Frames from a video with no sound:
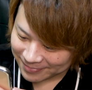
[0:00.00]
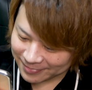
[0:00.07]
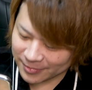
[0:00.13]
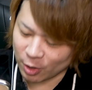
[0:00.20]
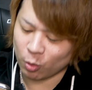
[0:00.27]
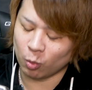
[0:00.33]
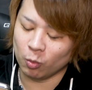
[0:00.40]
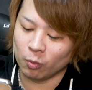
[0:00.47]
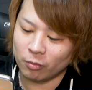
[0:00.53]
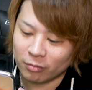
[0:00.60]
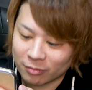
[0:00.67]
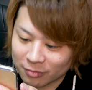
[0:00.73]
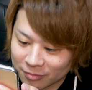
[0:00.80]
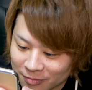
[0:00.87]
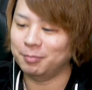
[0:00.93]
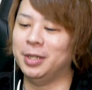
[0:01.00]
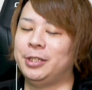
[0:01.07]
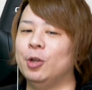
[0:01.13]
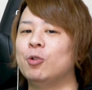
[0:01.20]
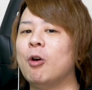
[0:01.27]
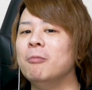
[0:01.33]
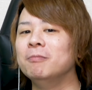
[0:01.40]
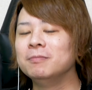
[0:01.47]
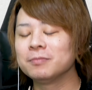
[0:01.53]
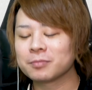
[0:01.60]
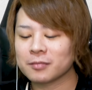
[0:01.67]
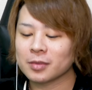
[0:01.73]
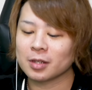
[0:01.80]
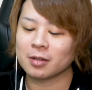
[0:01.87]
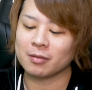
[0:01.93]
の、メディオゴン
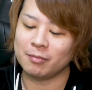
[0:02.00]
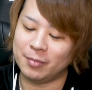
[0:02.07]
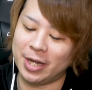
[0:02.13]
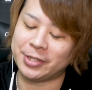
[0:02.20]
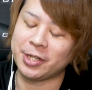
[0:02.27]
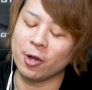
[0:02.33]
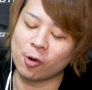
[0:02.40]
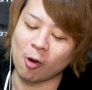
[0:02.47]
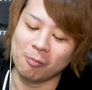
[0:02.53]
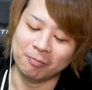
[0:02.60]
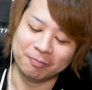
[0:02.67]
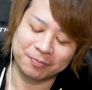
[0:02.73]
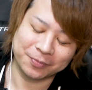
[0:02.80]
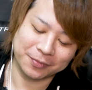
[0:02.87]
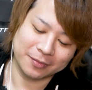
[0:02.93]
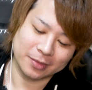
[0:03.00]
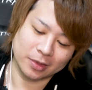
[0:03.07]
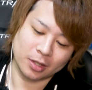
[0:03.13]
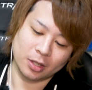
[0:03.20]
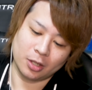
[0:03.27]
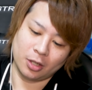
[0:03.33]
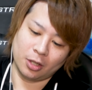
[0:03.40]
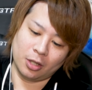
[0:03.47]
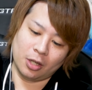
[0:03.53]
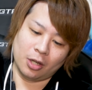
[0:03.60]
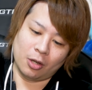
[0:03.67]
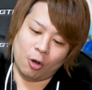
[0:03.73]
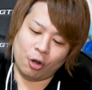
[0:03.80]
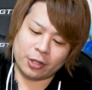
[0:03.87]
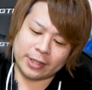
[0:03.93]
メディオゴン
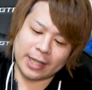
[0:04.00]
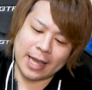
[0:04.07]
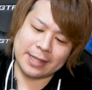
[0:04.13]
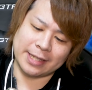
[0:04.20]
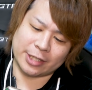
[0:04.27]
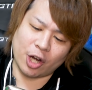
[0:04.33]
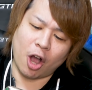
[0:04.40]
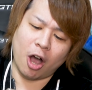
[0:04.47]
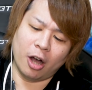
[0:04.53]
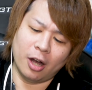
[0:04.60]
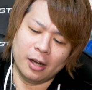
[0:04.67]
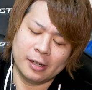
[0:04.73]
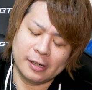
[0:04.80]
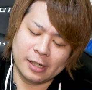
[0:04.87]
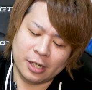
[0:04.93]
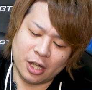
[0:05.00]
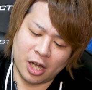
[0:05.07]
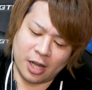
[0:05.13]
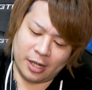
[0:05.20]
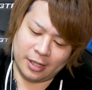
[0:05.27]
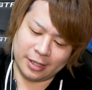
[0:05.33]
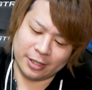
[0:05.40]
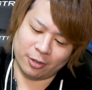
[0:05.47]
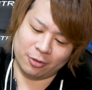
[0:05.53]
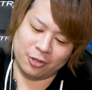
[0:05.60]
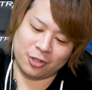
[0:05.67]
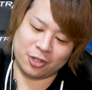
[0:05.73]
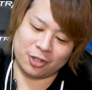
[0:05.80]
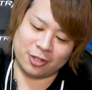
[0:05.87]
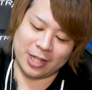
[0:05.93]
オッケーでしょうん、
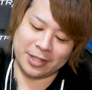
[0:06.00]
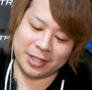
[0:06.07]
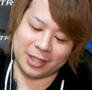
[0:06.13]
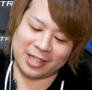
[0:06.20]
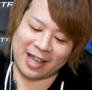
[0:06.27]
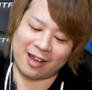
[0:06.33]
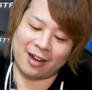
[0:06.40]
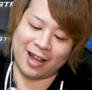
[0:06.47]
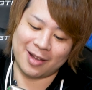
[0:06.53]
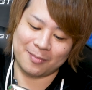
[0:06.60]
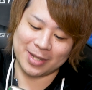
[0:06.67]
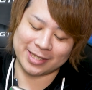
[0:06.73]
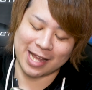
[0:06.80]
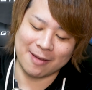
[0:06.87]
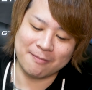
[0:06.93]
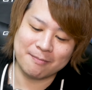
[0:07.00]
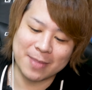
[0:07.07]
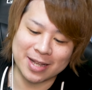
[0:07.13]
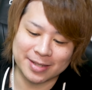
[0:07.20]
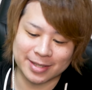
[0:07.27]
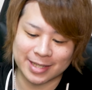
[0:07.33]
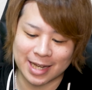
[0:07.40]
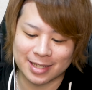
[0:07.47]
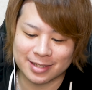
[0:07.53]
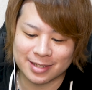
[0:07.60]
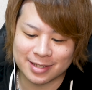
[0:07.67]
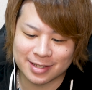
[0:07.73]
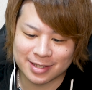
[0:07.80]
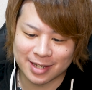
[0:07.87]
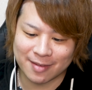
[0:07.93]
40連で出たから、まあ、3万
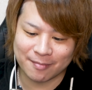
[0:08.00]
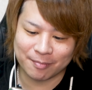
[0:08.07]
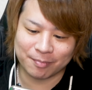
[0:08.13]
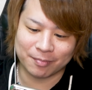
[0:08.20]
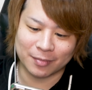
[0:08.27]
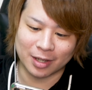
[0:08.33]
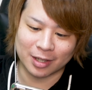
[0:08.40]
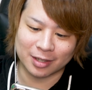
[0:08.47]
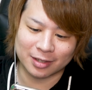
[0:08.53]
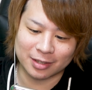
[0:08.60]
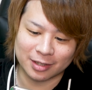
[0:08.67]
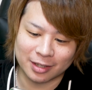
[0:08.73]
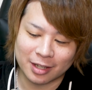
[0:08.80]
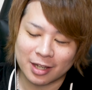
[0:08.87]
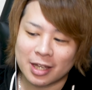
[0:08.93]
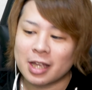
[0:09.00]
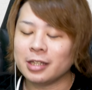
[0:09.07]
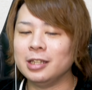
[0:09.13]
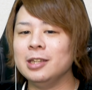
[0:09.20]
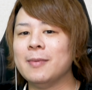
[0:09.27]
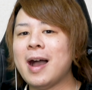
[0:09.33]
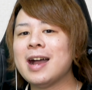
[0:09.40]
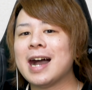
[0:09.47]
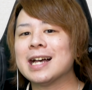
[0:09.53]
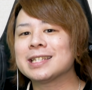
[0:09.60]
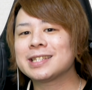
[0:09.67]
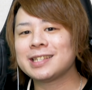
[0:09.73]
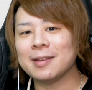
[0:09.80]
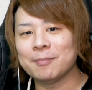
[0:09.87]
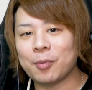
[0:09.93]
3000、2万
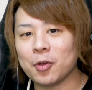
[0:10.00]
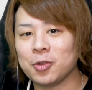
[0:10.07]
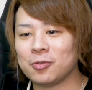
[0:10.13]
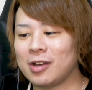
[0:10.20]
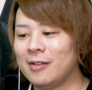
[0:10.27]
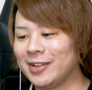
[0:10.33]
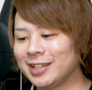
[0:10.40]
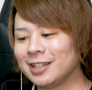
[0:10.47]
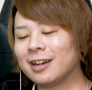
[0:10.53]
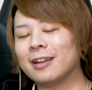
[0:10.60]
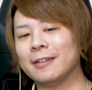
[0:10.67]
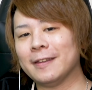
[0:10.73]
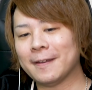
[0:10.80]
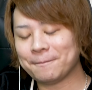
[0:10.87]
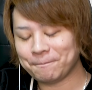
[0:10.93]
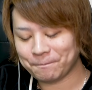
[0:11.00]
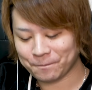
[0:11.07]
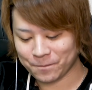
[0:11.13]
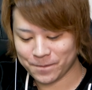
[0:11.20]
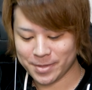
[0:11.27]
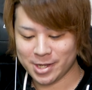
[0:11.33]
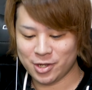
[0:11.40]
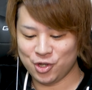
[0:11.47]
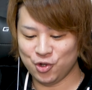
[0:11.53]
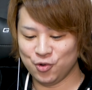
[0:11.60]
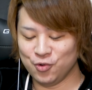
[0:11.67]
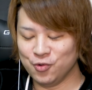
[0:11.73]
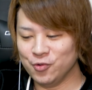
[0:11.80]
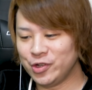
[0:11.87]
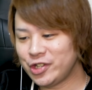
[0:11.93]
8000ポイント余ったからね。
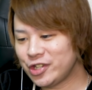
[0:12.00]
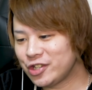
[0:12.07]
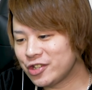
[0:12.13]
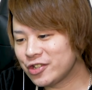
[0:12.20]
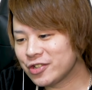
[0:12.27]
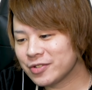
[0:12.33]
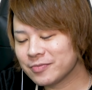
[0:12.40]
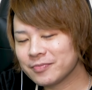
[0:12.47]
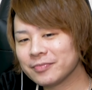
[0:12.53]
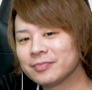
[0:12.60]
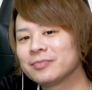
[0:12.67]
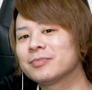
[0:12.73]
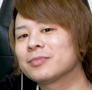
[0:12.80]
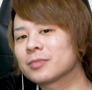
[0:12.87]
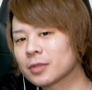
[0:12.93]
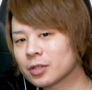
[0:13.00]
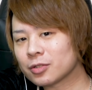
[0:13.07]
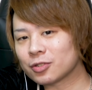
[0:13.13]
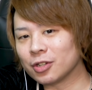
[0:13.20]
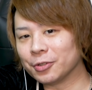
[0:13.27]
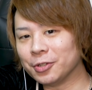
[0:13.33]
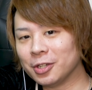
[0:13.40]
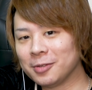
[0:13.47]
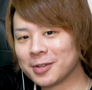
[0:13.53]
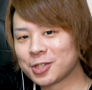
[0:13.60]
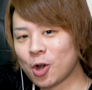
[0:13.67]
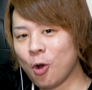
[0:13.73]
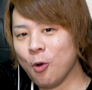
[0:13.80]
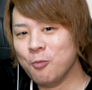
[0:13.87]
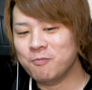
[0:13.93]
よし。使っていきま
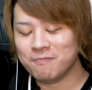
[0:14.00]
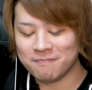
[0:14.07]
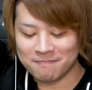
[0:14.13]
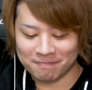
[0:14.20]
しょう